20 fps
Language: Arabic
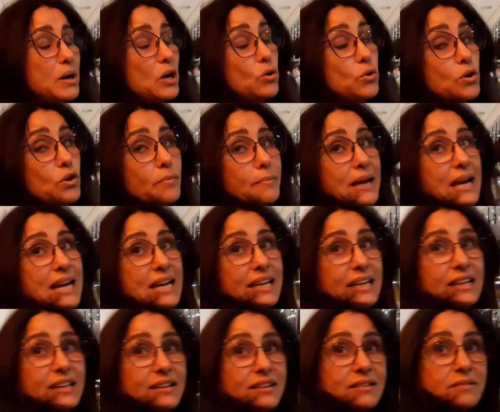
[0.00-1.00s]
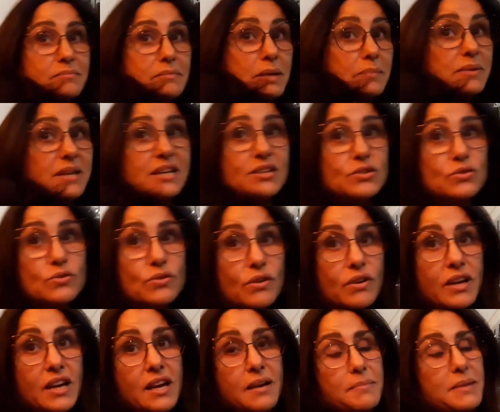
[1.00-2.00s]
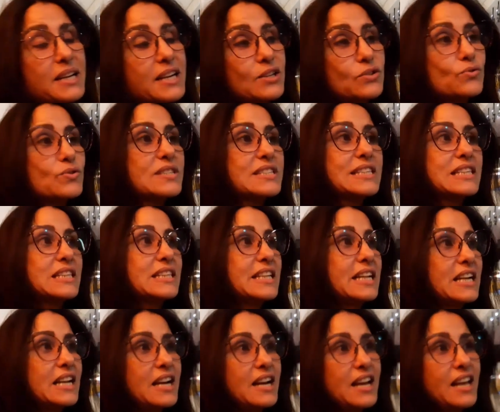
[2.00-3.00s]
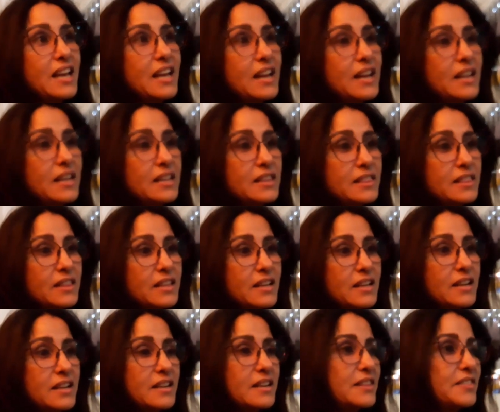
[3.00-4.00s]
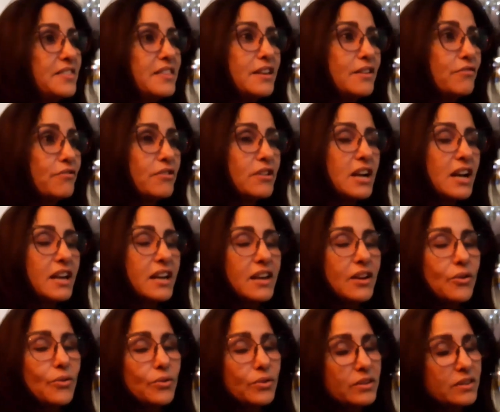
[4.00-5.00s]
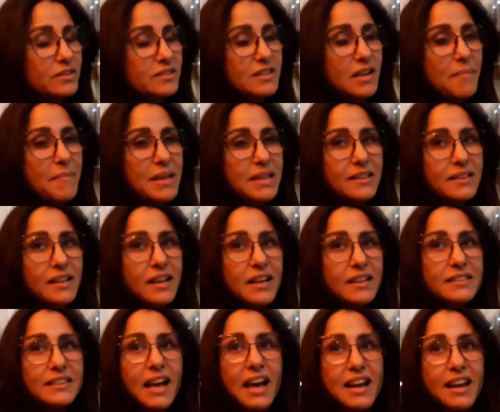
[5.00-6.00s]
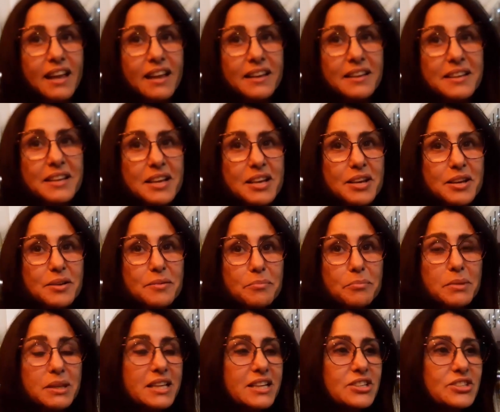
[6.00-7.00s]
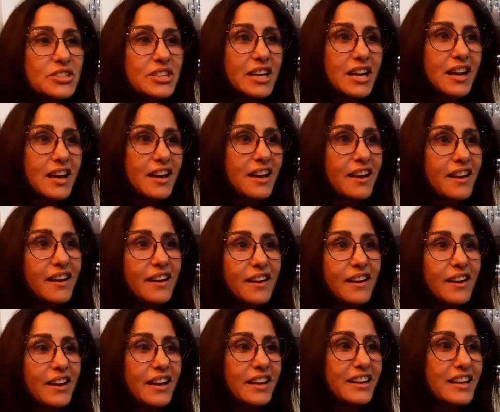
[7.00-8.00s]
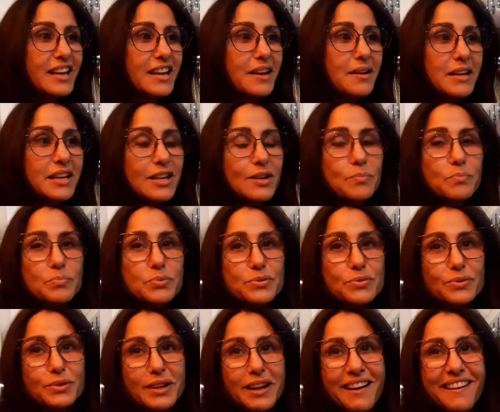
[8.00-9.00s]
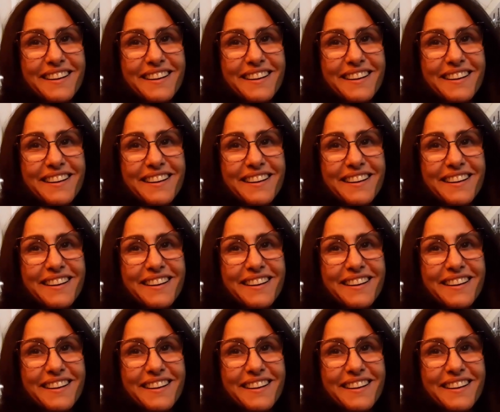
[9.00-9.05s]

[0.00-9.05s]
كلهم غاليين بيان سور ملي كتوصل لديك النيفو راه كيكون الثمن طالع مي داكشي راه حنايا كيلبسونا